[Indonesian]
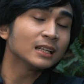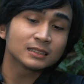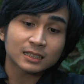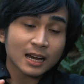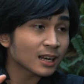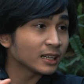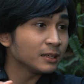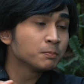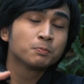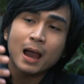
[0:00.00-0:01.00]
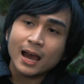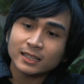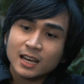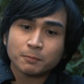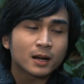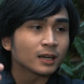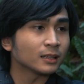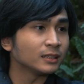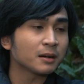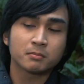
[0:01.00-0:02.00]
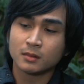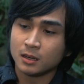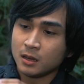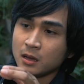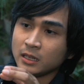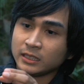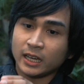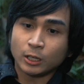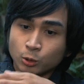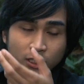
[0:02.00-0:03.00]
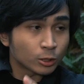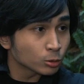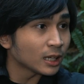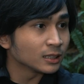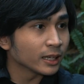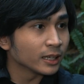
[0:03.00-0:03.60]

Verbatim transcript: Dan sekarang nih banyak banget yang yang ikut-ikutan